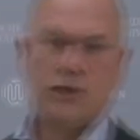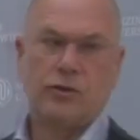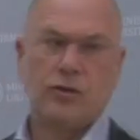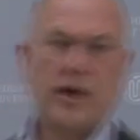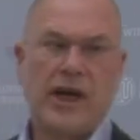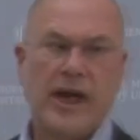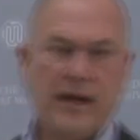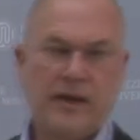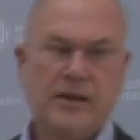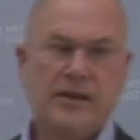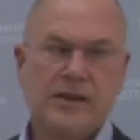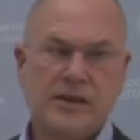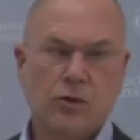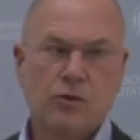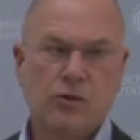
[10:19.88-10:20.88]
durch eine
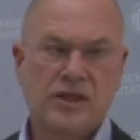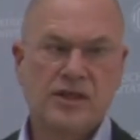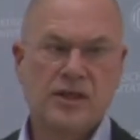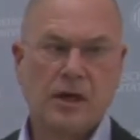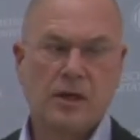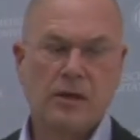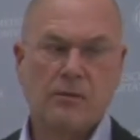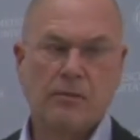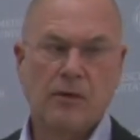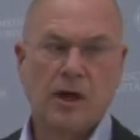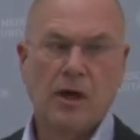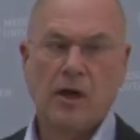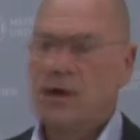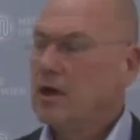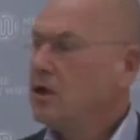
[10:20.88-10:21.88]
dieser Ursachen.
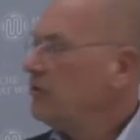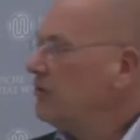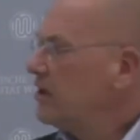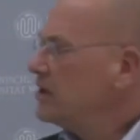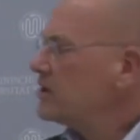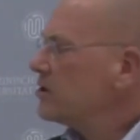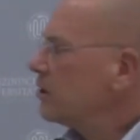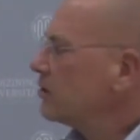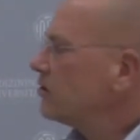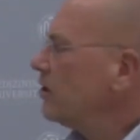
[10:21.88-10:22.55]
Wie gesagt,